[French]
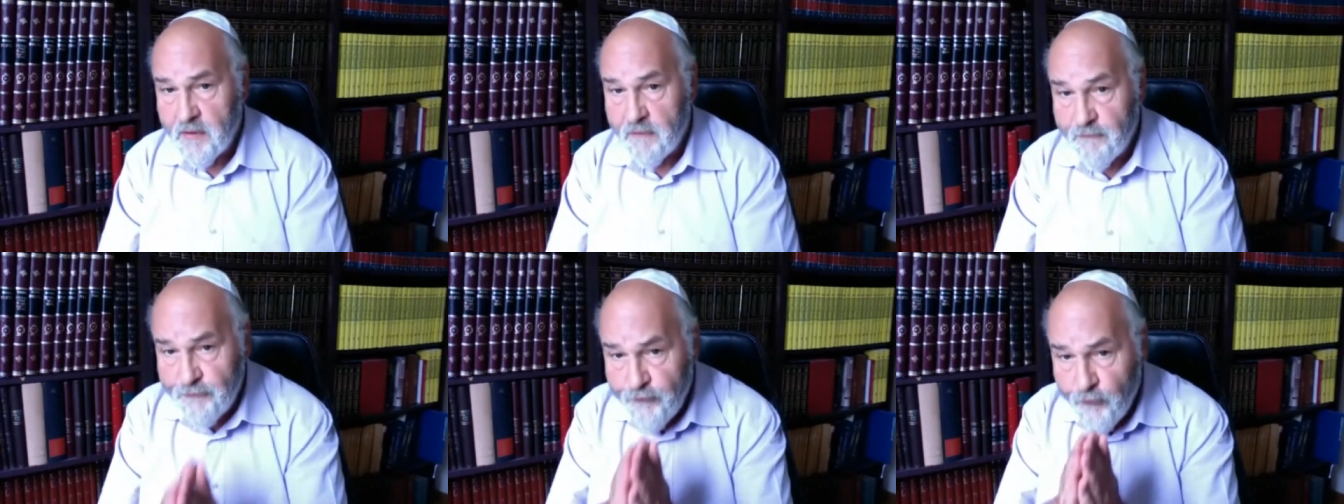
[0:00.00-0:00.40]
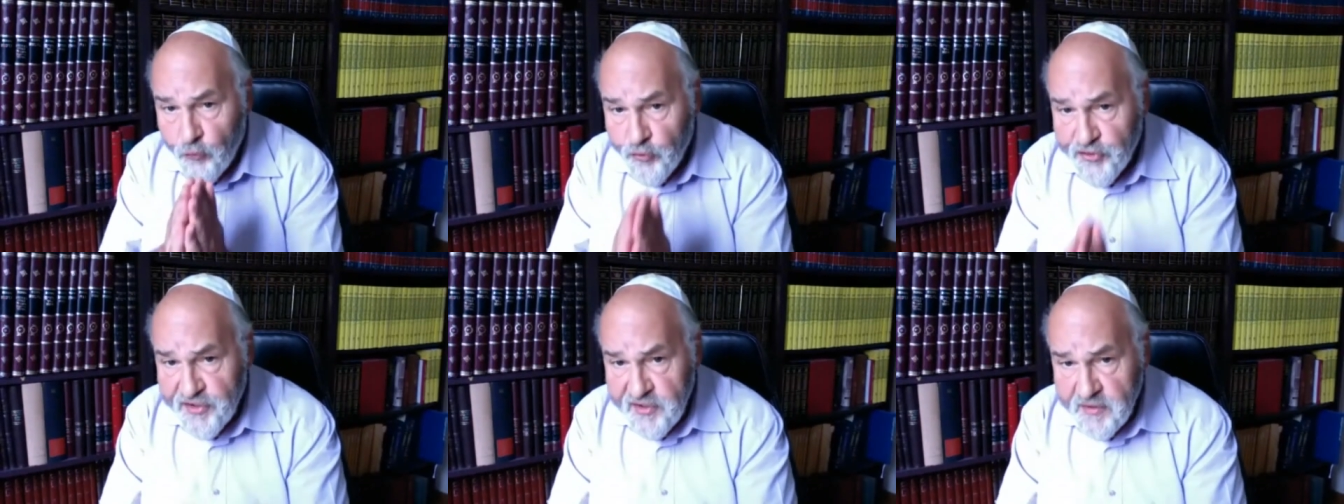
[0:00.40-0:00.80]

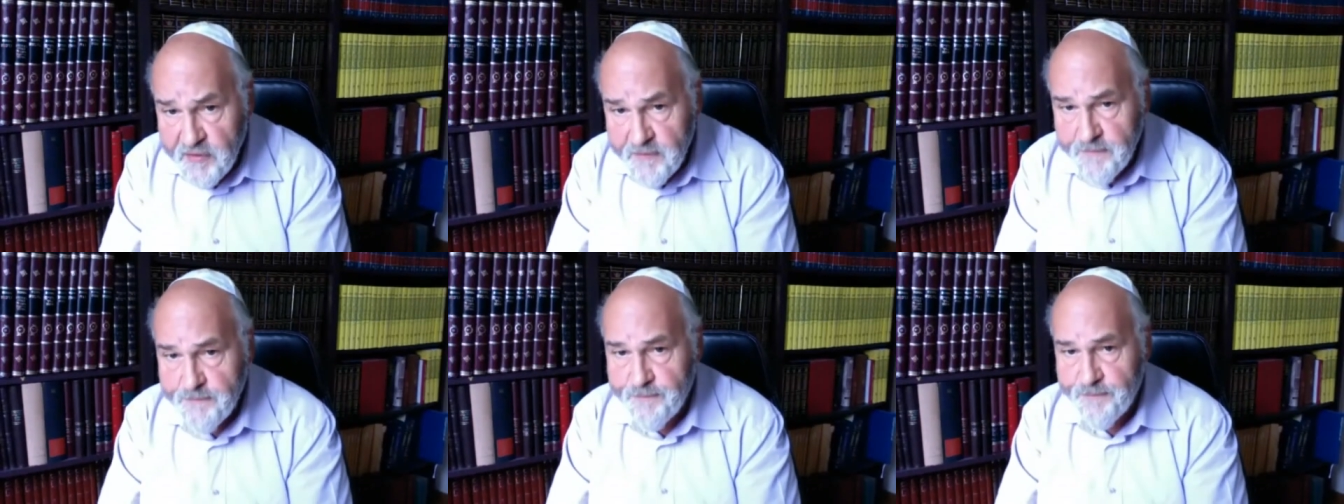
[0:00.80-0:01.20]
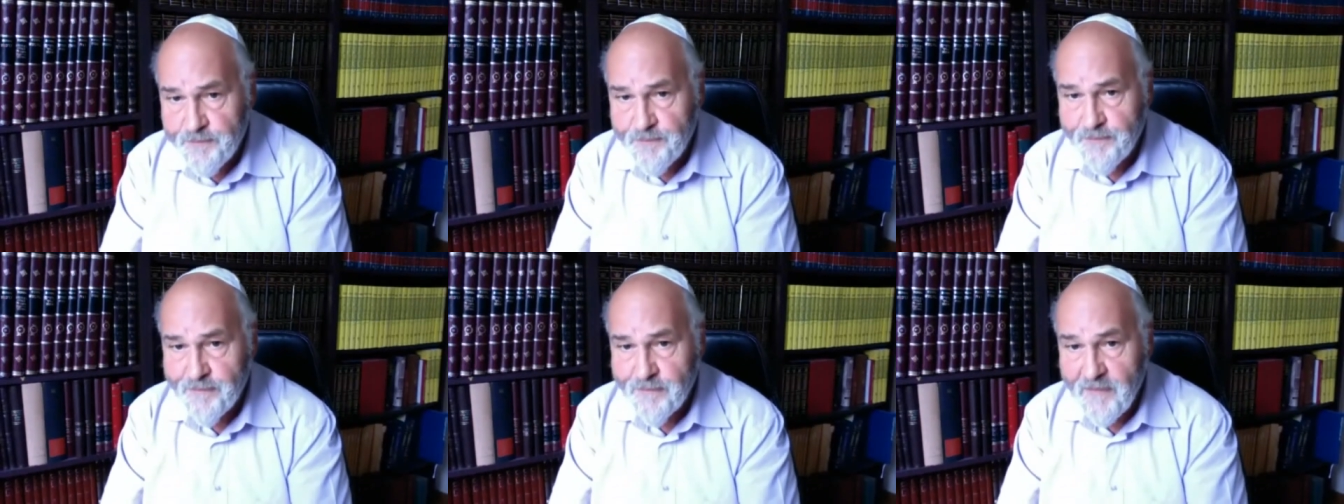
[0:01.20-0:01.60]
fonder,
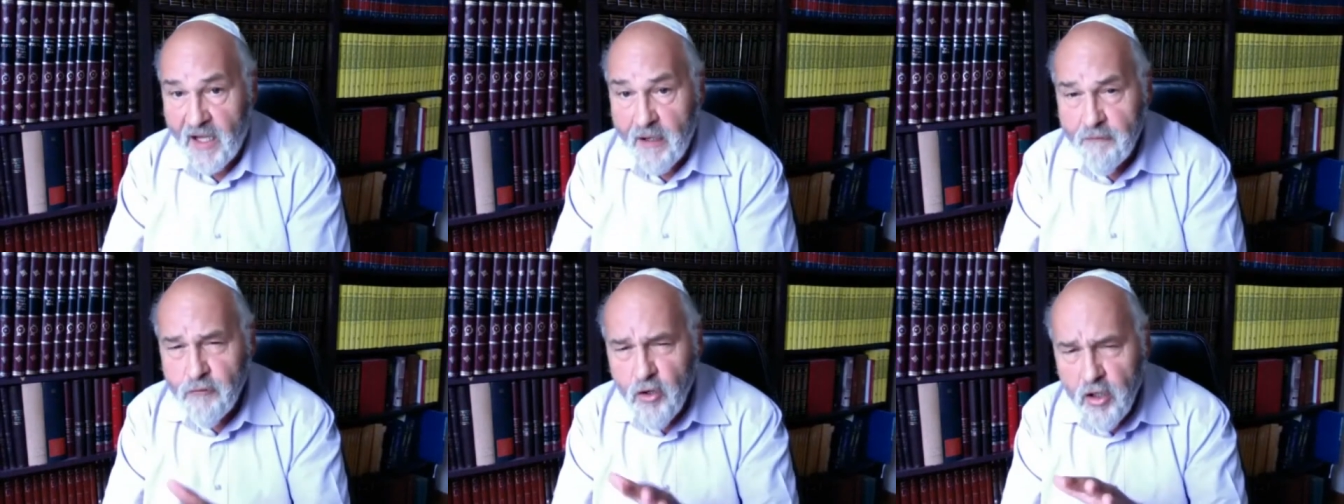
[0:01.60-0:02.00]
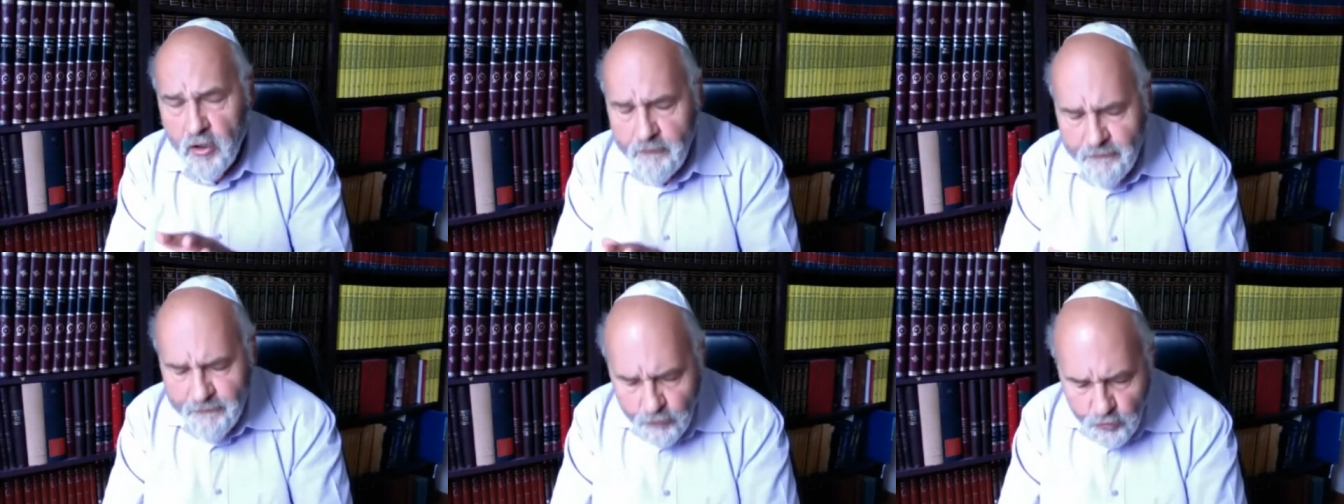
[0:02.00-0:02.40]
avoir
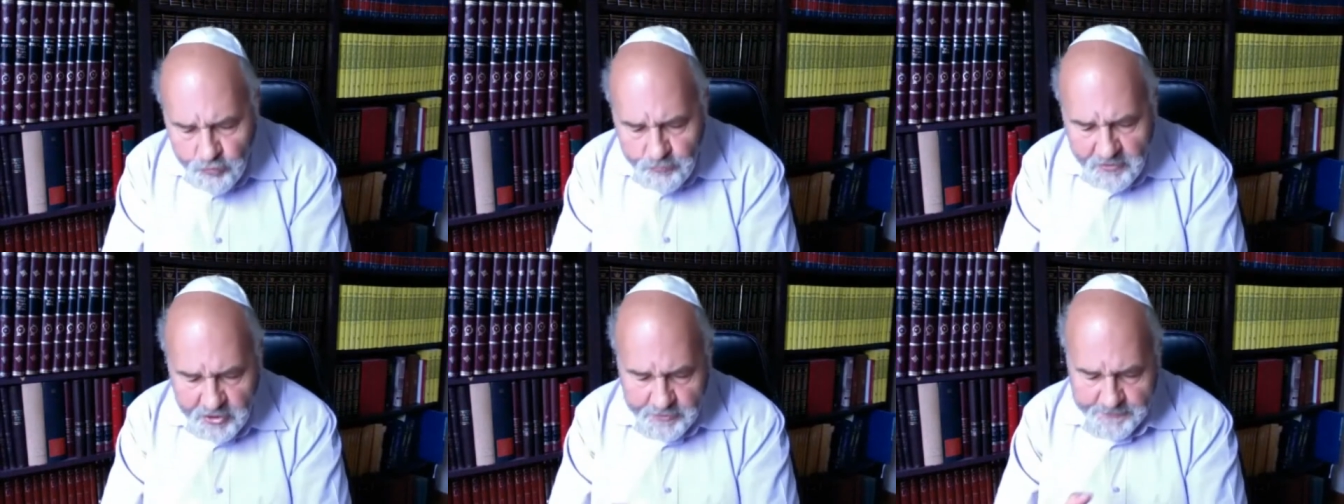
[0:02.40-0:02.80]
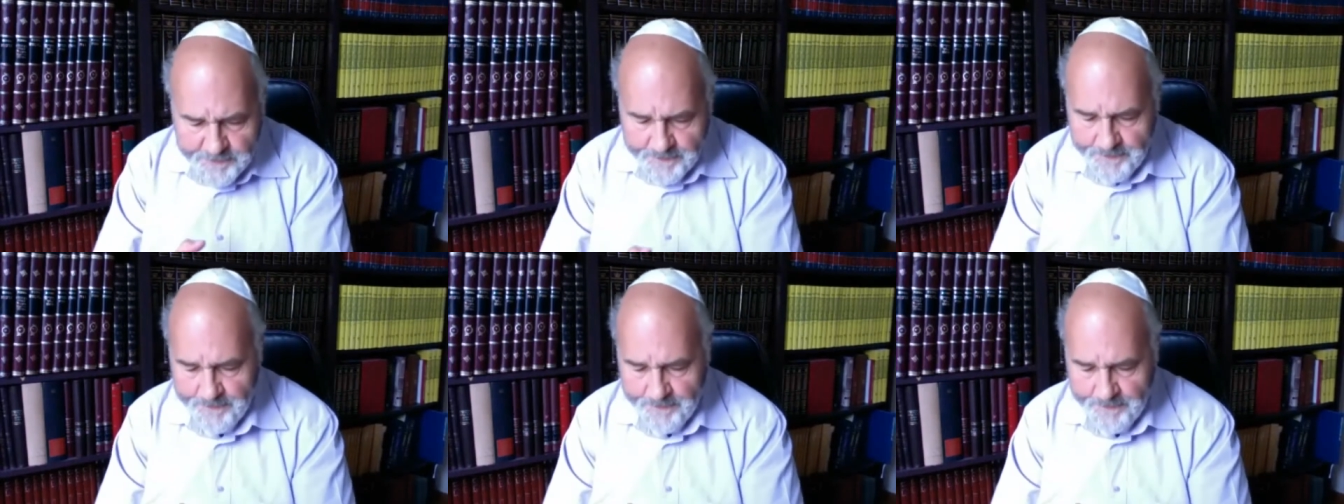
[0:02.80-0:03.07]
un fondement